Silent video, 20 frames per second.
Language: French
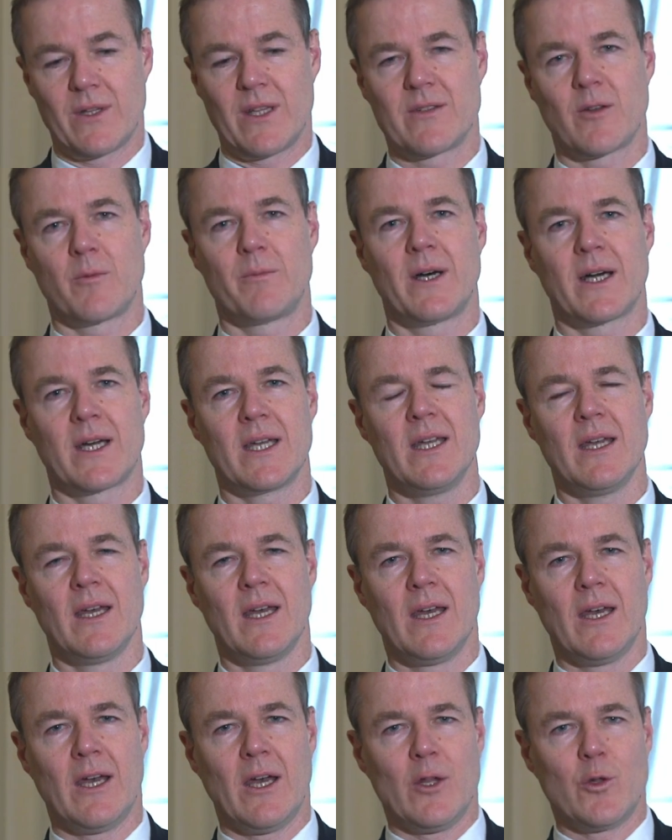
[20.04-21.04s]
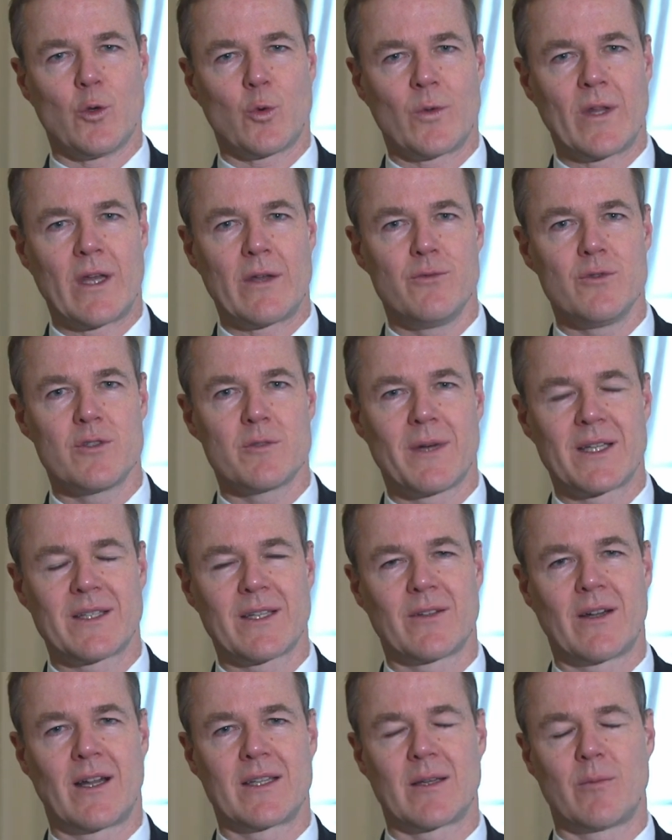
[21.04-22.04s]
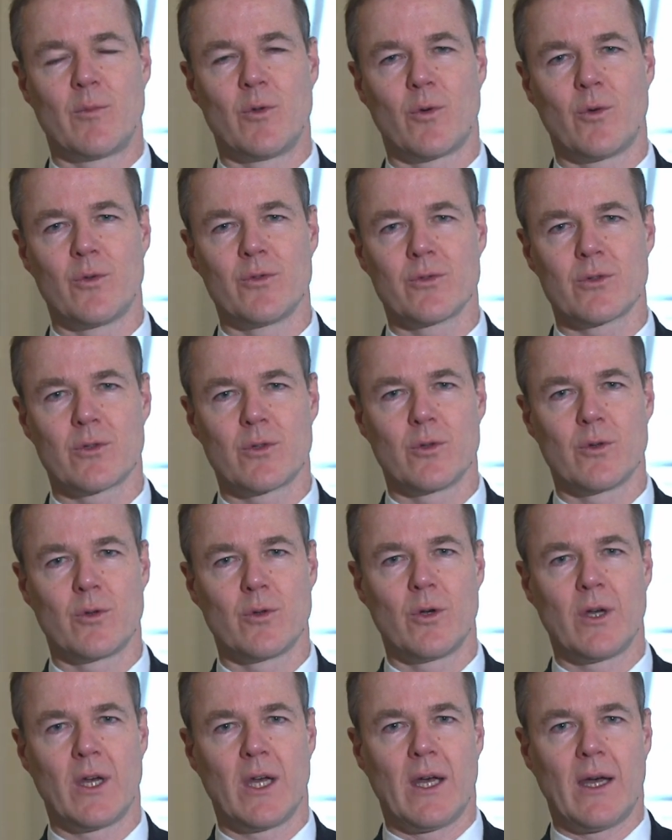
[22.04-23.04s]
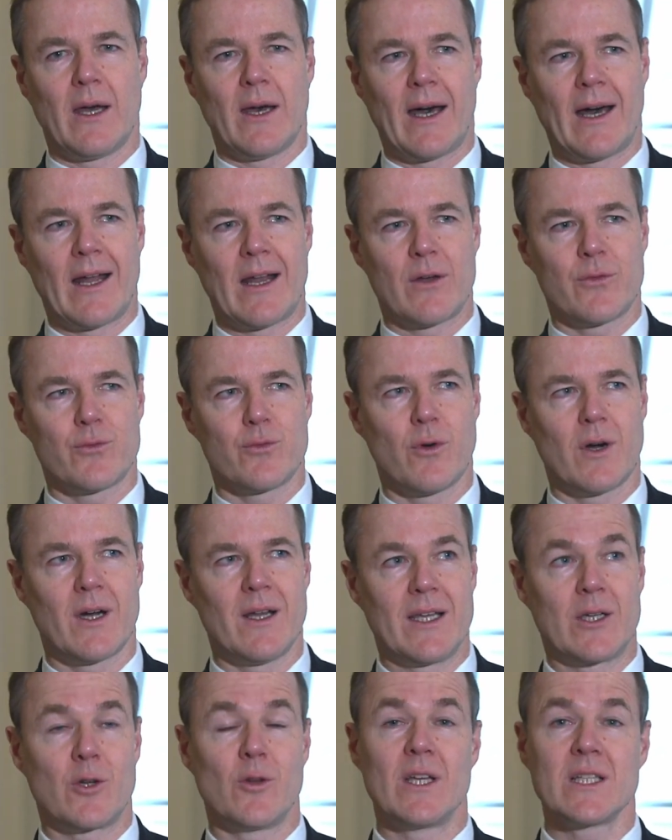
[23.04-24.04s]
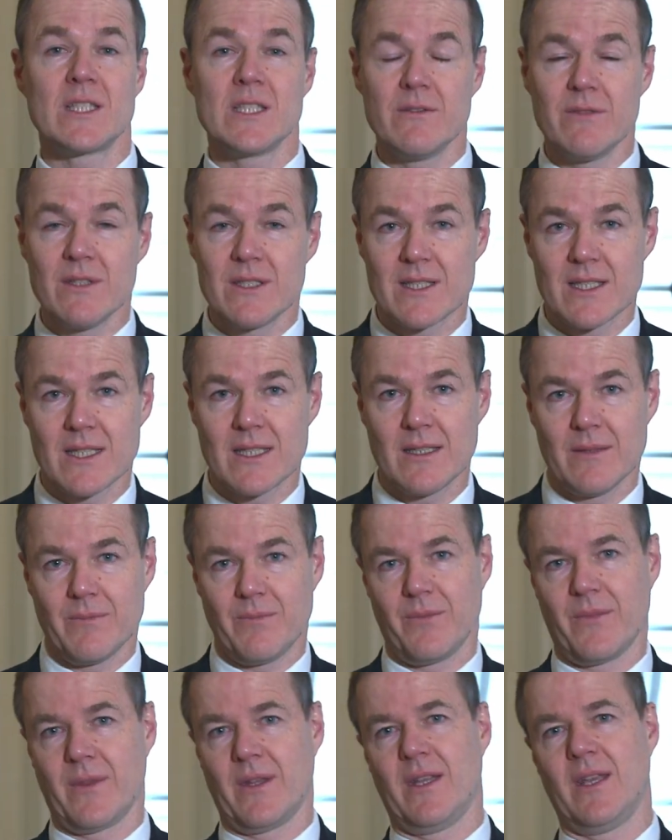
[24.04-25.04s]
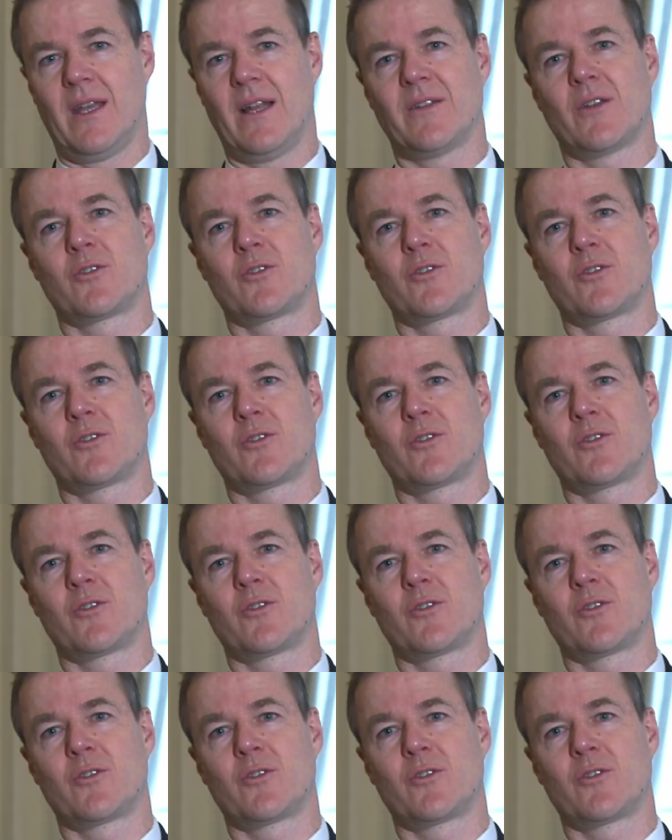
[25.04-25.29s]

désemparées. Donc on a vu ce matin dans la table ronde que à la fois les collectivités et les